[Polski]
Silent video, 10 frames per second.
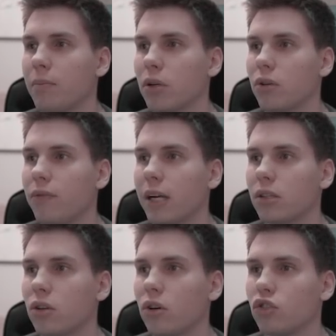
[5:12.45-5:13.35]
bo to
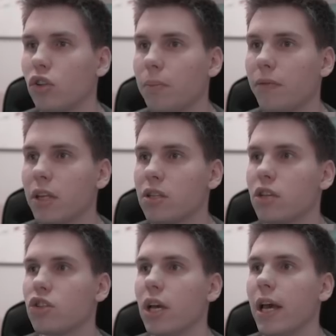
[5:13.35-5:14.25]
warto
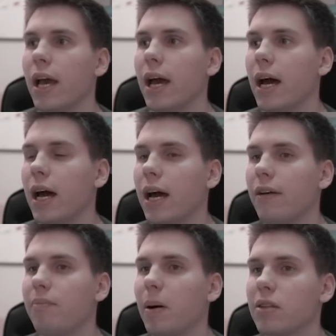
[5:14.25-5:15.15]
dopowiedzieć,
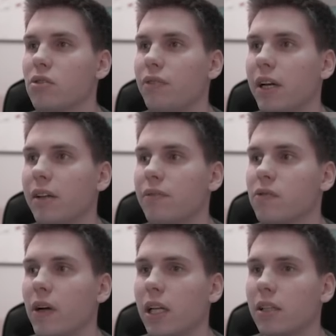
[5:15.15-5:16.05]
E, bardzo fajne
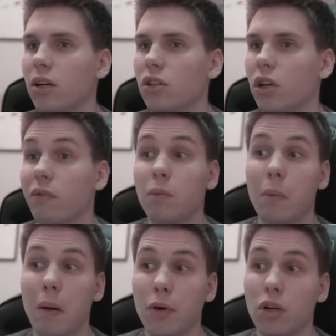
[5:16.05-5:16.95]
wyzwania tygodniowe,
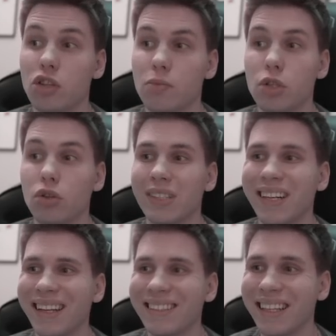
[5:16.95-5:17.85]
bo mamy chociażby
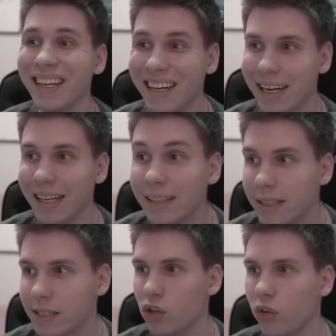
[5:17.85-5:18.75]
Jordana
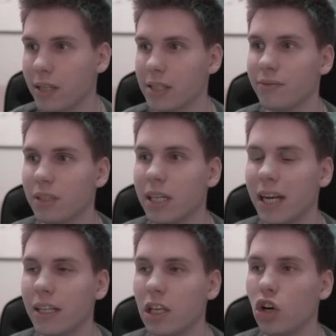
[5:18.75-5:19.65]
Hendersona z
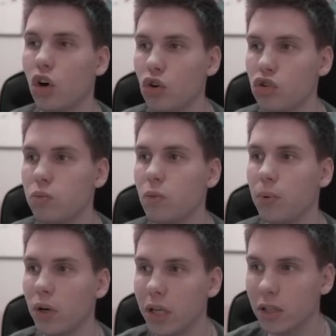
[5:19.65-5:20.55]
wygranie 8
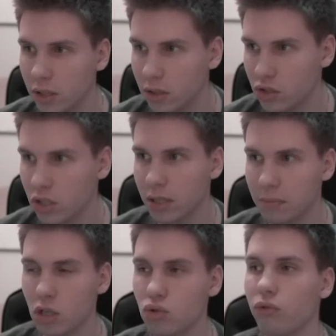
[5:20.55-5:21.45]
pojedynczych
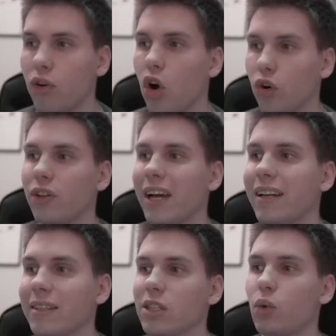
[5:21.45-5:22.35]
meczów
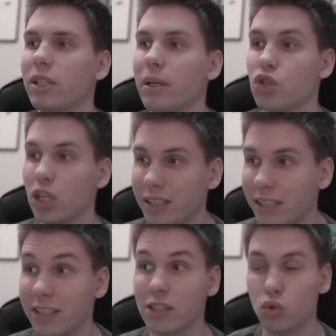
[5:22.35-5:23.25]
online składem
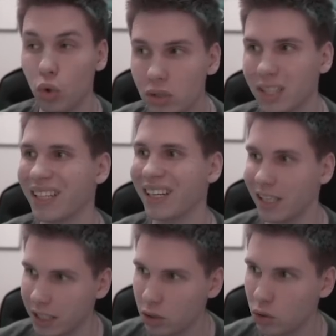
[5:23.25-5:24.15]
rzadkich złotych
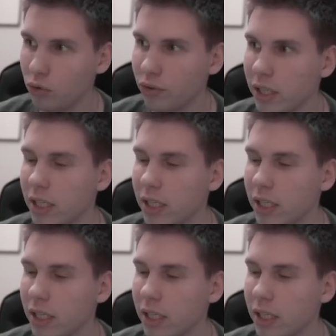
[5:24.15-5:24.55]
Anglików